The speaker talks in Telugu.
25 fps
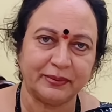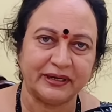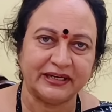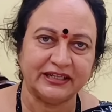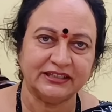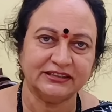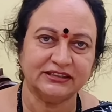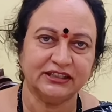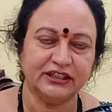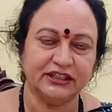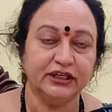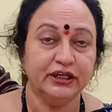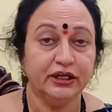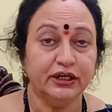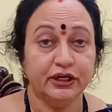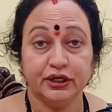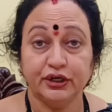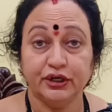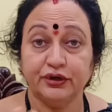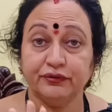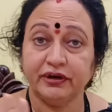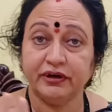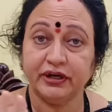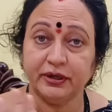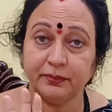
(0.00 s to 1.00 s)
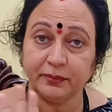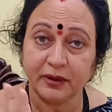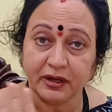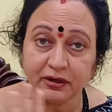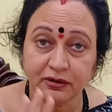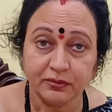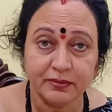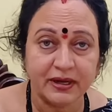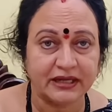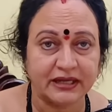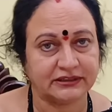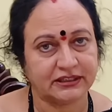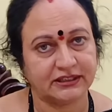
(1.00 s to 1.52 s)
పడేసి ఇటువంటి పనులు
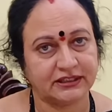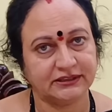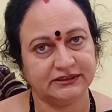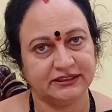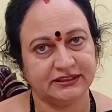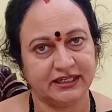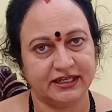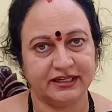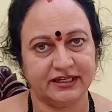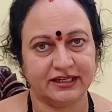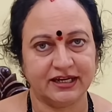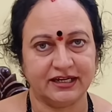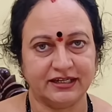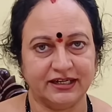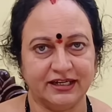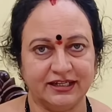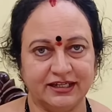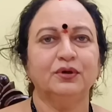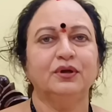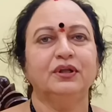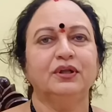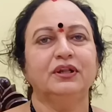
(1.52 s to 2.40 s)
మాత్రం చేయకండి